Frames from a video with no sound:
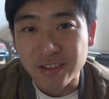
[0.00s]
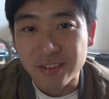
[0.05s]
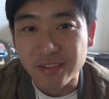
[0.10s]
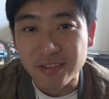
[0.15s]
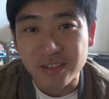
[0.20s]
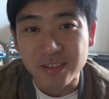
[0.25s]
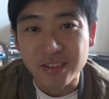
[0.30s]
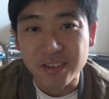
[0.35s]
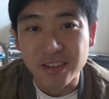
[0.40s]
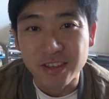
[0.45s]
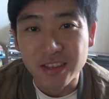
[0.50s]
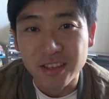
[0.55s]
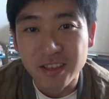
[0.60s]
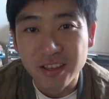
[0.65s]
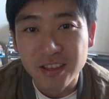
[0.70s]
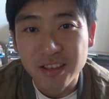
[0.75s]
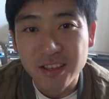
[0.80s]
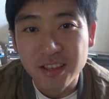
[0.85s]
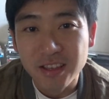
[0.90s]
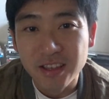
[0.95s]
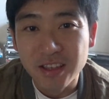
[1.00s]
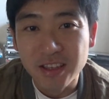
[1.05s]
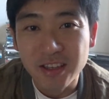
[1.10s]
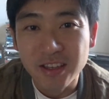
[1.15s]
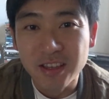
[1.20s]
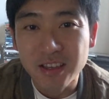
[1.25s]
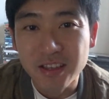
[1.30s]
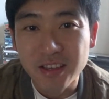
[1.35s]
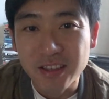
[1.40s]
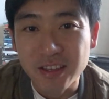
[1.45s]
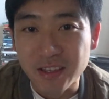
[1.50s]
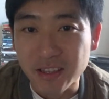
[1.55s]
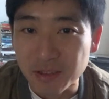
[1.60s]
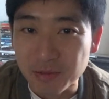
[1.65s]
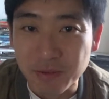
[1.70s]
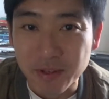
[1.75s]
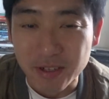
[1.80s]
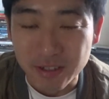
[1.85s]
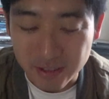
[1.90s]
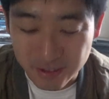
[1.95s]
いうことで、
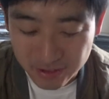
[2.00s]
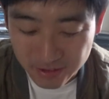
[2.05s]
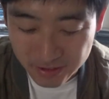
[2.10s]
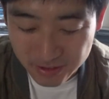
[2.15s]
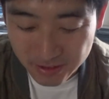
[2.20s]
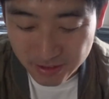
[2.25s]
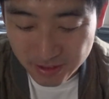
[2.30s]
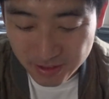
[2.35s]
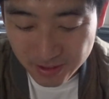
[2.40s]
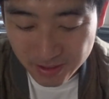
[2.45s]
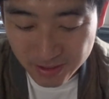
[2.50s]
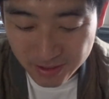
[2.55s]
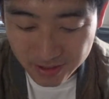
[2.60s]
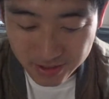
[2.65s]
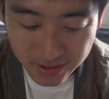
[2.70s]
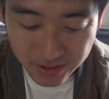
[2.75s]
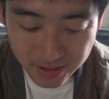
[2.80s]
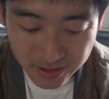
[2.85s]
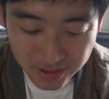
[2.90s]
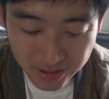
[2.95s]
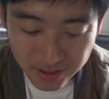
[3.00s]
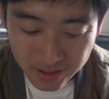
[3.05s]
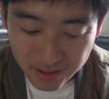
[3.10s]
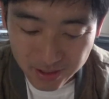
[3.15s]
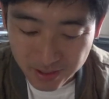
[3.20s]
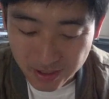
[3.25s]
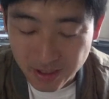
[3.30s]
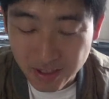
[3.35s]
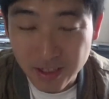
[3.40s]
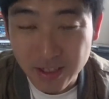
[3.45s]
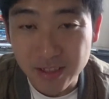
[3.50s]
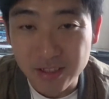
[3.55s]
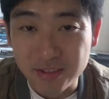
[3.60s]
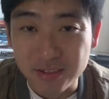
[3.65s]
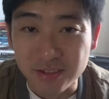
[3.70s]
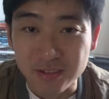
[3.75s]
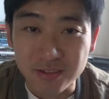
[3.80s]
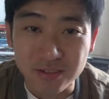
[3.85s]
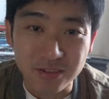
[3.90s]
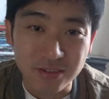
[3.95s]
今からですね
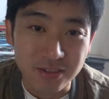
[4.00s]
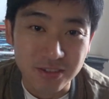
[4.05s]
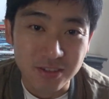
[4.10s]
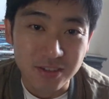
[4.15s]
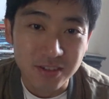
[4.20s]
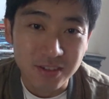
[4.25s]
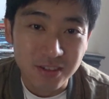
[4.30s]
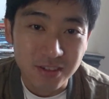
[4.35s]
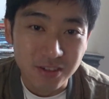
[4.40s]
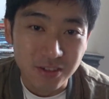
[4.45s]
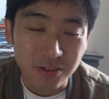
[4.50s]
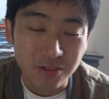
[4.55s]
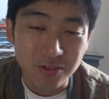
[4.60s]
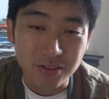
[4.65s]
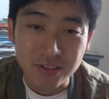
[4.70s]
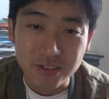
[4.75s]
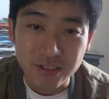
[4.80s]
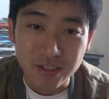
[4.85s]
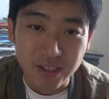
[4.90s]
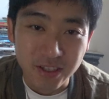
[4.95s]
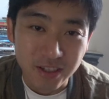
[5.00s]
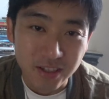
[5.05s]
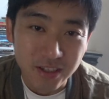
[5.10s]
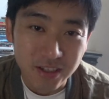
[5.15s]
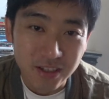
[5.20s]
ちょっと用意して